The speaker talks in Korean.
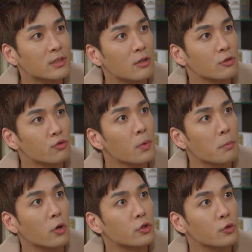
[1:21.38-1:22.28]
사건 누명
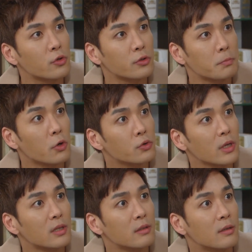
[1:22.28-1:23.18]
벗겨졌던
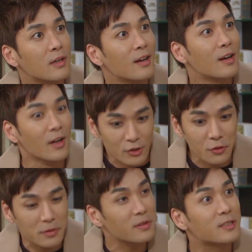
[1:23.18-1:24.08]
변호사예요. 저
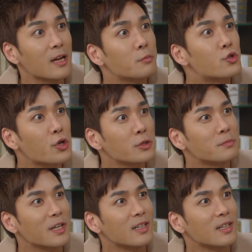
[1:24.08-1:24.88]
이 사람 추천입니다.